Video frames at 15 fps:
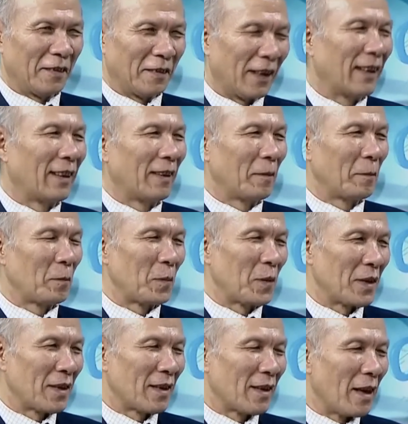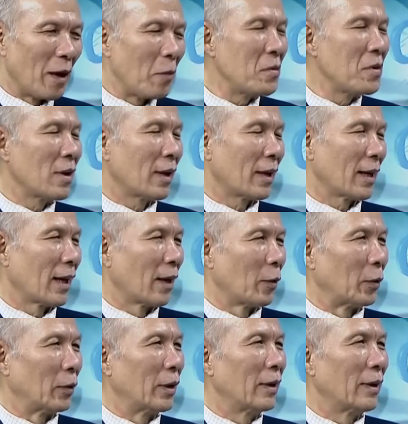Vâng, nếu như các nhà
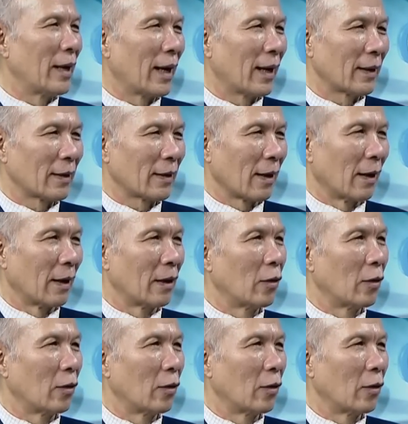đầu tư đang sở